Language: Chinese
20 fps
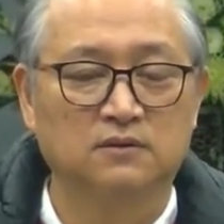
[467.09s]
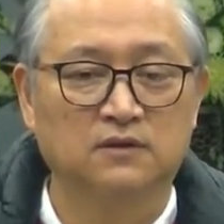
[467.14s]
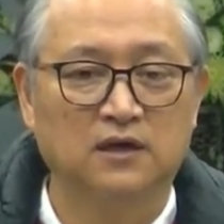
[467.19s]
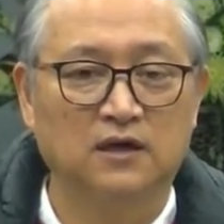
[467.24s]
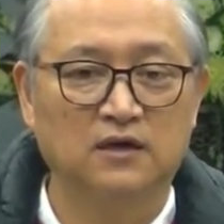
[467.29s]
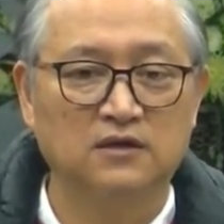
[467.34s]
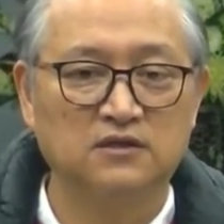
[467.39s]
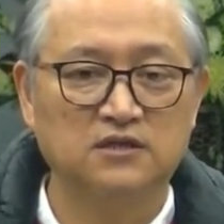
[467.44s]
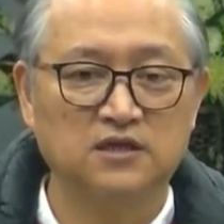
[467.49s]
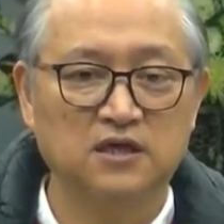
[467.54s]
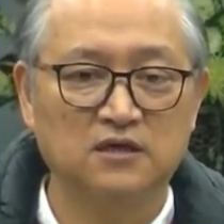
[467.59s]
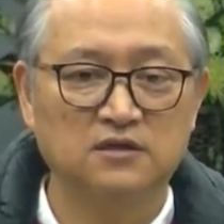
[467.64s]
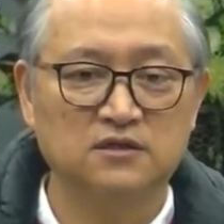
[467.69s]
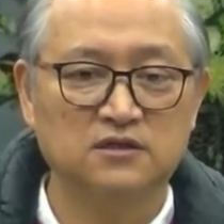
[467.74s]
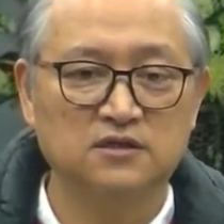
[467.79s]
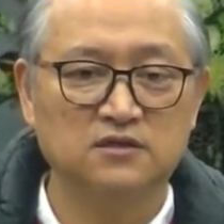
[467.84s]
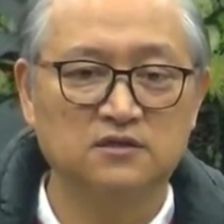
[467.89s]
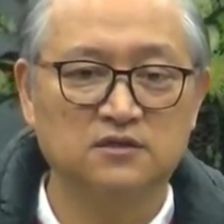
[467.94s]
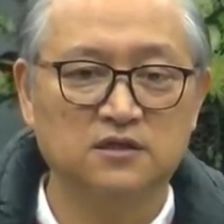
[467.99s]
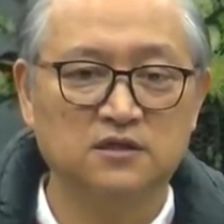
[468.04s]
他相
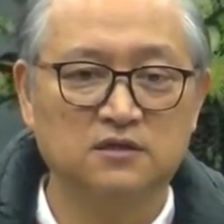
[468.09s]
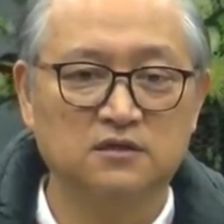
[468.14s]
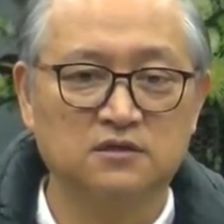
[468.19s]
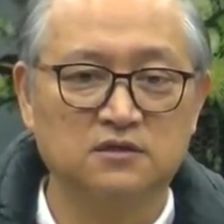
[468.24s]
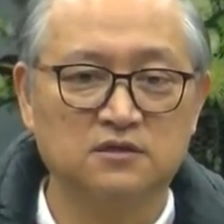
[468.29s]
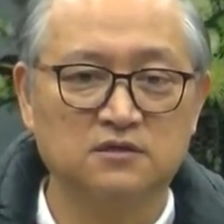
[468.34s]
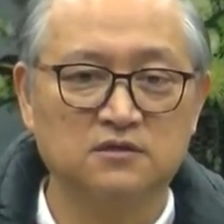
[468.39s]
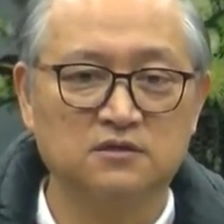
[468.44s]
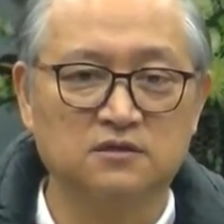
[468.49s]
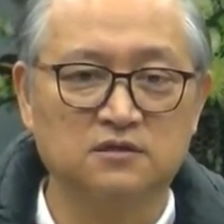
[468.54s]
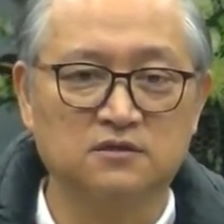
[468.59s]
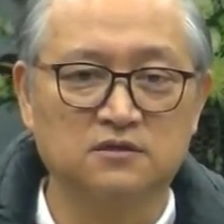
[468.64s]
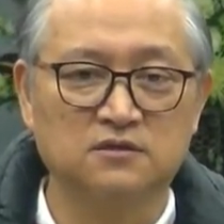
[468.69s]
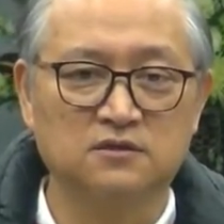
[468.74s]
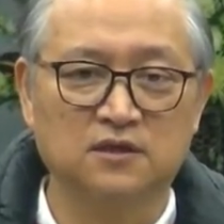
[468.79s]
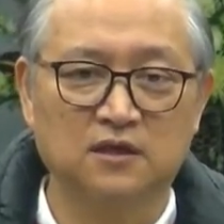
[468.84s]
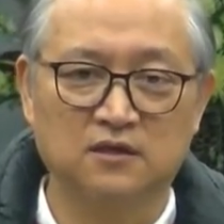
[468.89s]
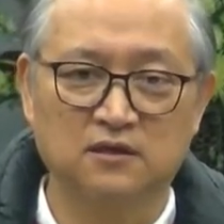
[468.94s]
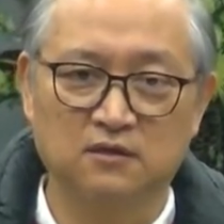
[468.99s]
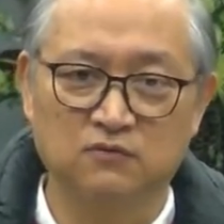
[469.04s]
信这个事情是
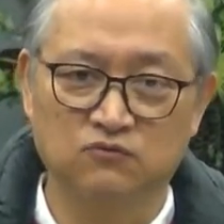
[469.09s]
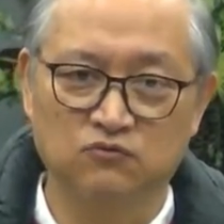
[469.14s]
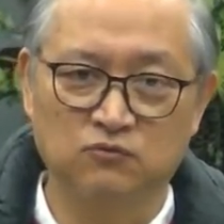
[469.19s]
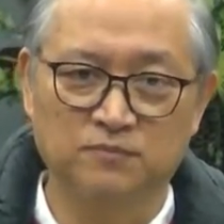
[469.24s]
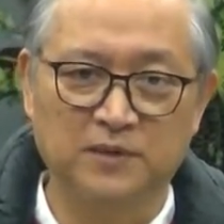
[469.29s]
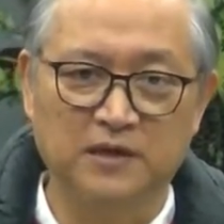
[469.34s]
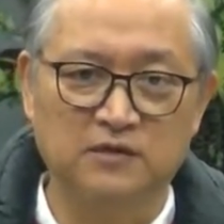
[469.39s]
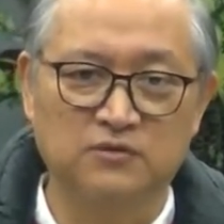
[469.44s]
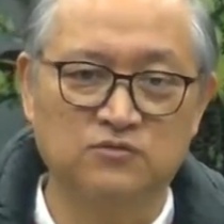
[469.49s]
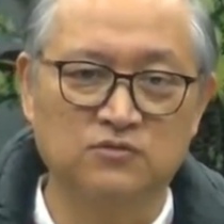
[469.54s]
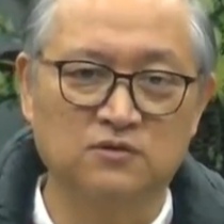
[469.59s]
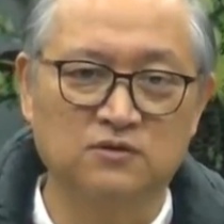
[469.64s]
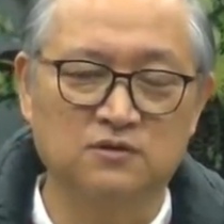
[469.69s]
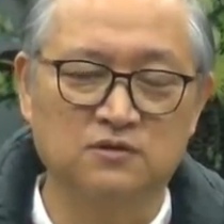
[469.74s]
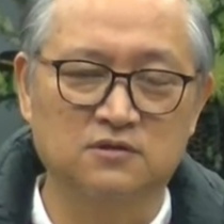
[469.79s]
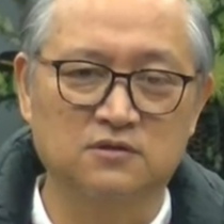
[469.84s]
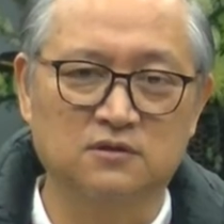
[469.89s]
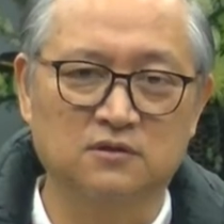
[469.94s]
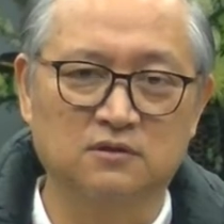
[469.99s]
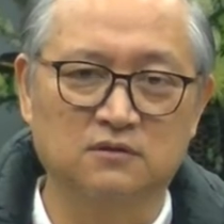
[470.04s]
他在五百岁
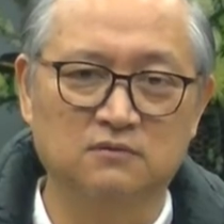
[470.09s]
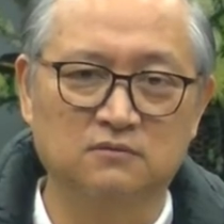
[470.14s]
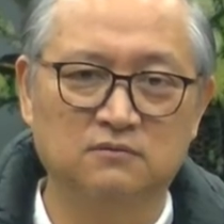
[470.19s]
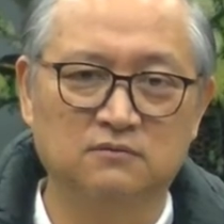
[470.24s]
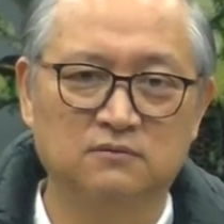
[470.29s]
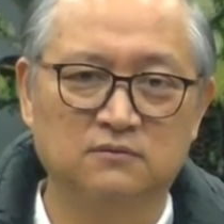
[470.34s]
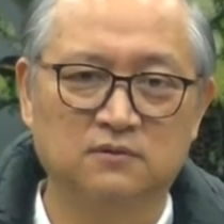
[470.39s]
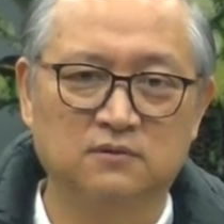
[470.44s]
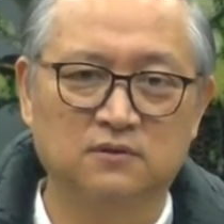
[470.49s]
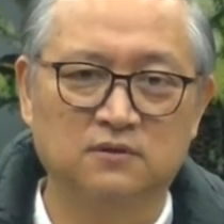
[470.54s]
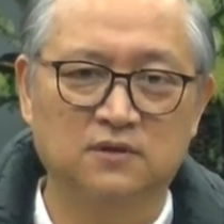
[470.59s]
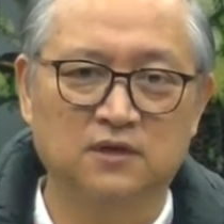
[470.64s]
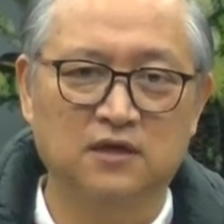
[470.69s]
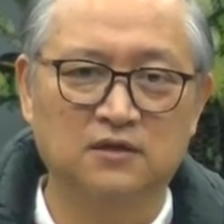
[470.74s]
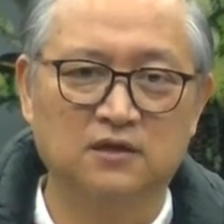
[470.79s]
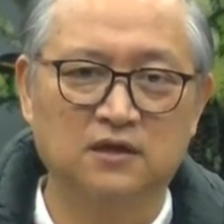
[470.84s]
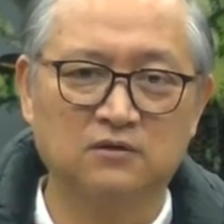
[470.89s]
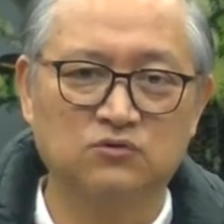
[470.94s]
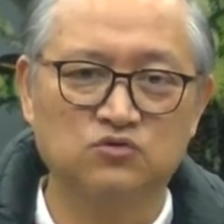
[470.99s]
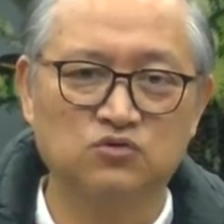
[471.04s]
的时候，
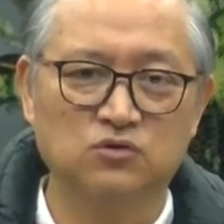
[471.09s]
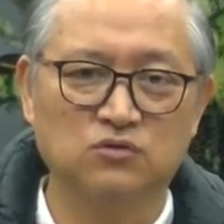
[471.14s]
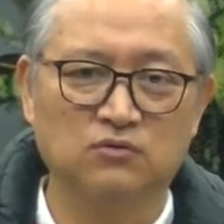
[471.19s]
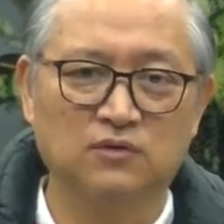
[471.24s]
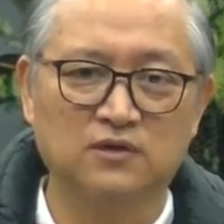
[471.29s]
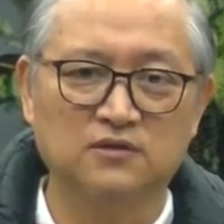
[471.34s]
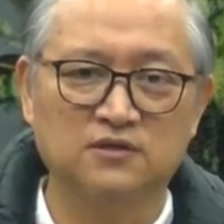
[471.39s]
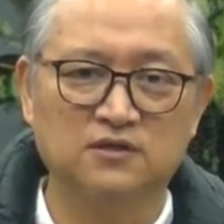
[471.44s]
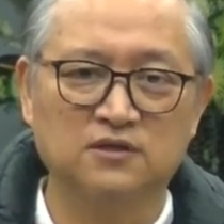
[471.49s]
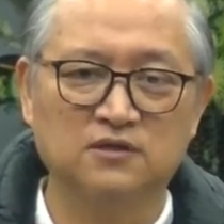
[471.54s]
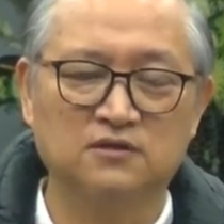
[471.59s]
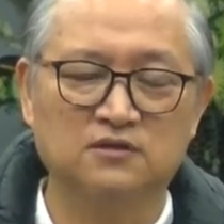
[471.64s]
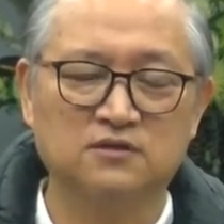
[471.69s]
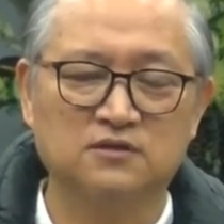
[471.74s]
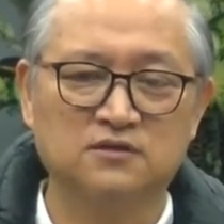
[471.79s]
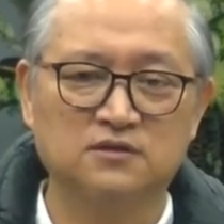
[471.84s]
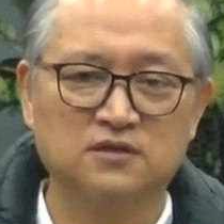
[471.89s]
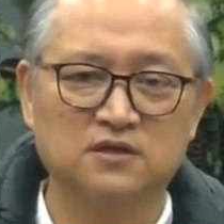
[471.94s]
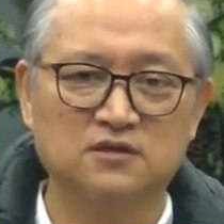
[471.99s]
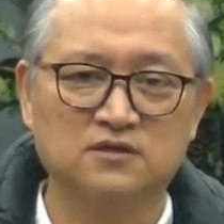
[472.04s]
当他做完这个
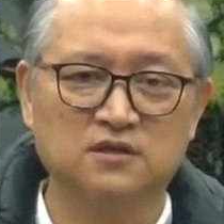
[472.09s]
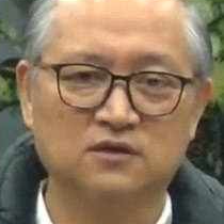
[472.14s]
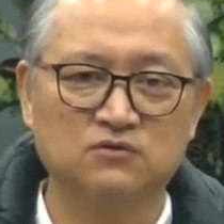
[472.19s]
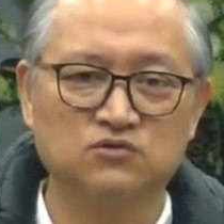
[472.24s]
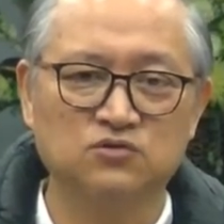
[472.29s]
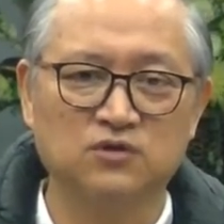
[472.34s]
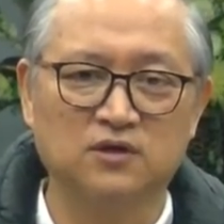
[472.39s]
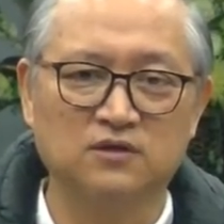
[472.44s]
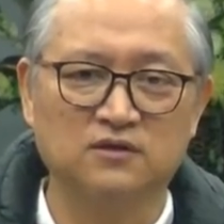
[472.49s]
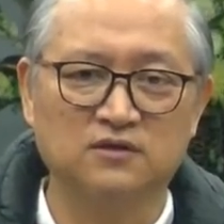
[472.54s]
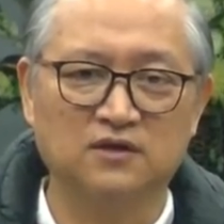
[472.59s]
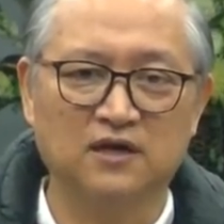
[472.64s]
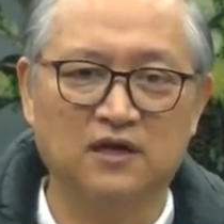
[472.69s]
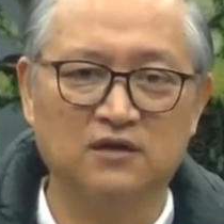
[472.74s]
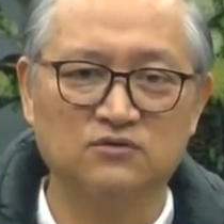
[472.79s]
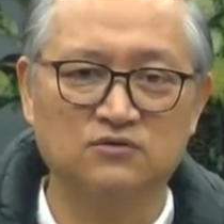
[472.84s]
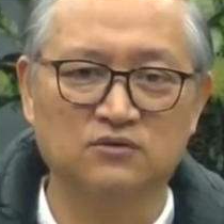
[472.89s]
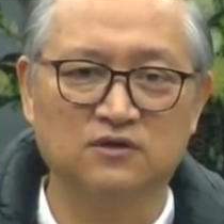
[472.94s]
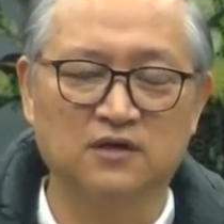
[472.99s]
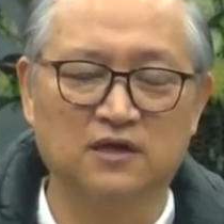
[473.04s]
这艘船
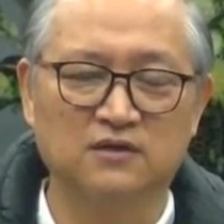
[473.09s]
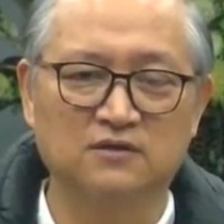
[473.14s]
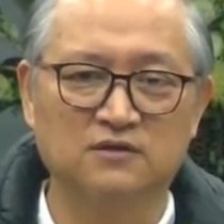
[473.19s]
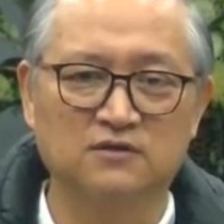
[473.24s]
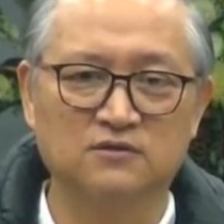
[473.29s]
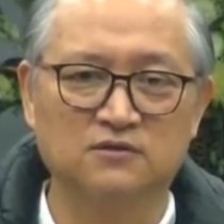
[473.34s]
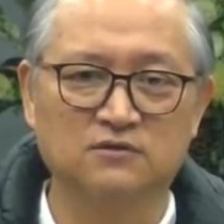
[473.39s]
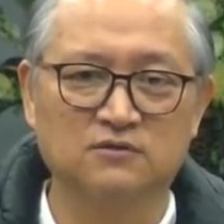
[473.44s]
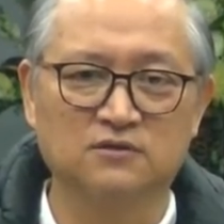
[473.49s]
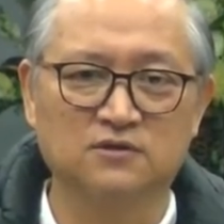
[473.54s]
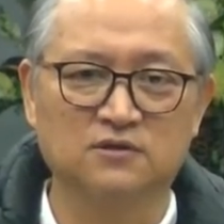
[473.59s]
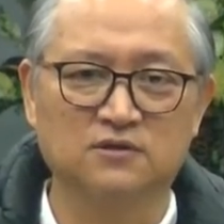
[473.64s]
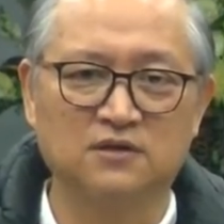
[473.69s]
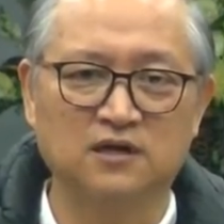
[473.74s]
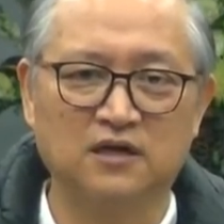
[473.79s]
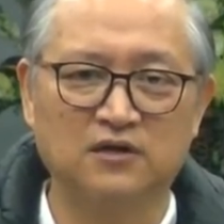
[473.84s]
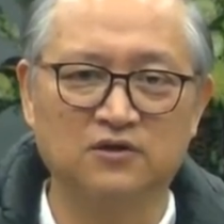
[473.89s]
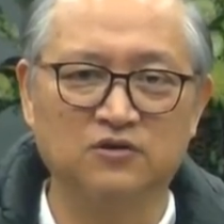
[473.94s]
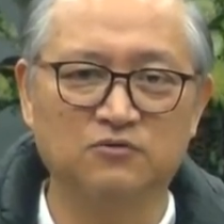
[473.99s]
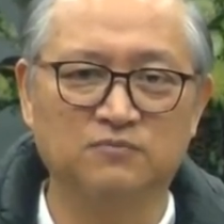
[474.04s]
大水来的时候，是
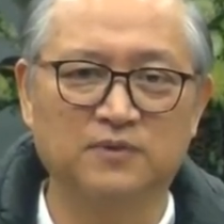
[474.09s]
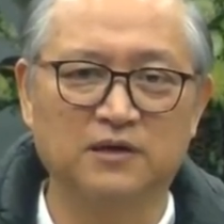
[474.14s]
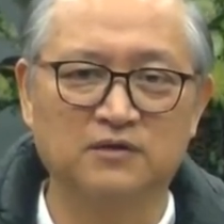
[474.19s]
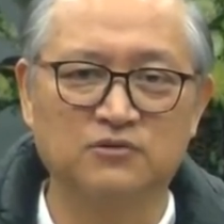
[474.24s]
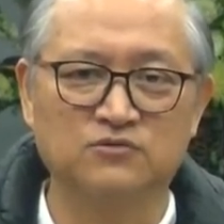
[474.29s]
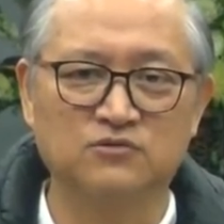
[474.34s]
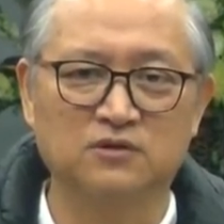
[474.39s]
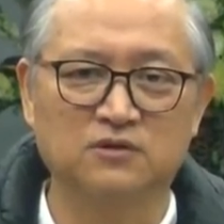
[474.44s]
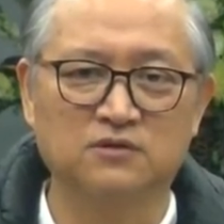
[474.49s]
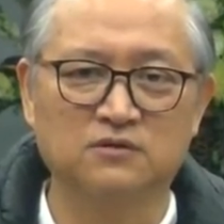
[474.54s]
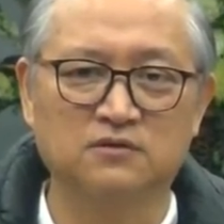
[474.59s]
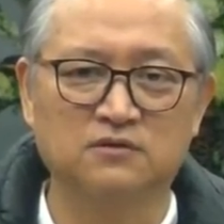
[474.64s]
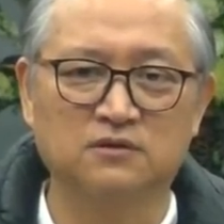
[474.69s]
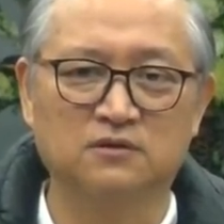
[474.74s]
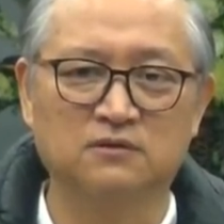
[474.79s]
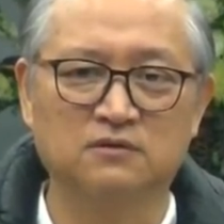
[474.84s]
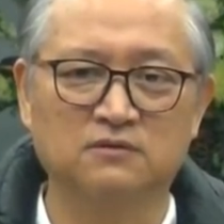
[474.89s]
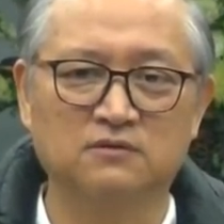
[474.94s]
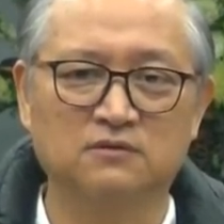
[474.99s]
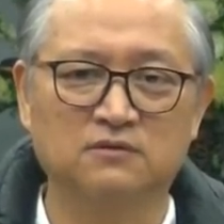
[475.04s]
他六百岁的时
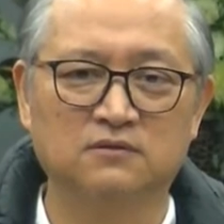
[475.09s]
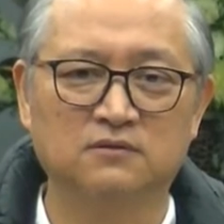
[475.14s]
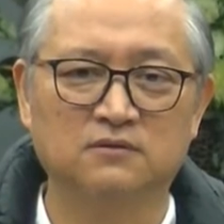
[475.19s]
候，